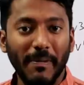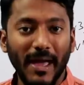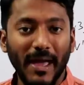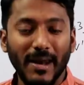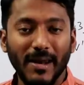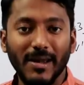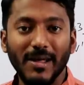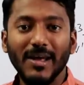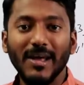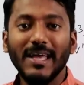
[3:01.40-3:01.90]
ইউর
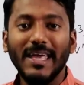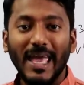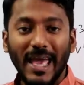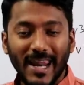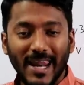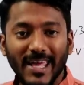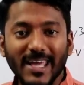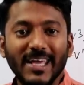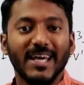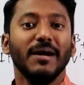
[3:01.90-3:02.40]
প্যান
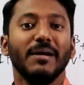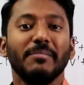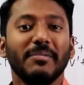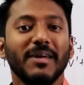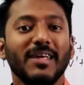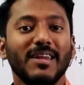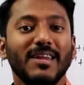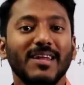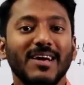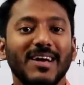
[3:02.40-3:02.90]
ক্যান আই কাম
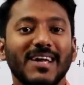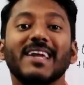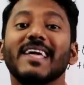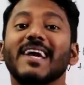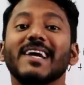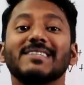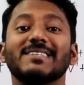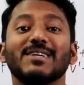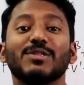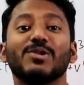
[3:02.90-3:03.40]
ইন
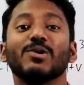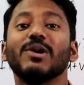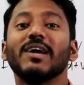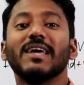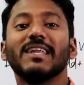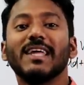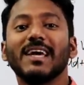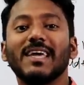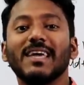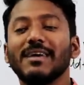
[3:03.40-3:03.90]
ঠিক আছে তো
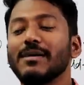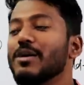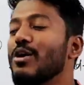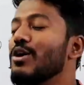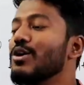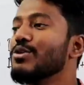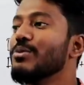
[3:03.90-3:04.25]
এটা কি